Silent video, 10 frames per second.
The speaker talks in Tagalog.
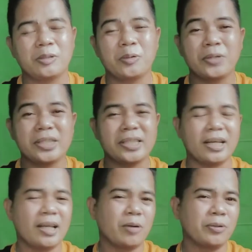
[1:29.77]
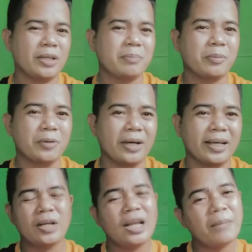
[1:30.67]
Ngunit sa kalaunan po
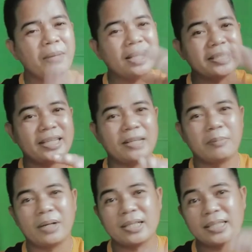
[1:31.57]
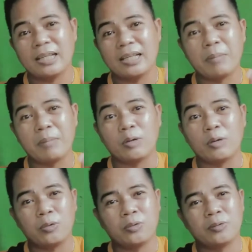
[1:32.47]
ay nalamangan siya ng mga siling
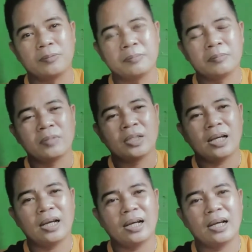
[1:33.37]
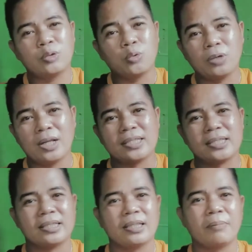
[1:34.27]
bagong uh,
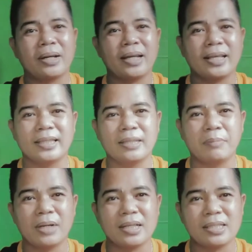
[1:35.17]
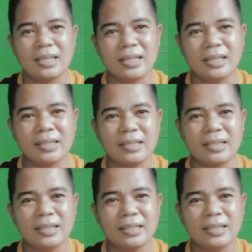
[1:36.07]
tuklas na variety ng mga sili.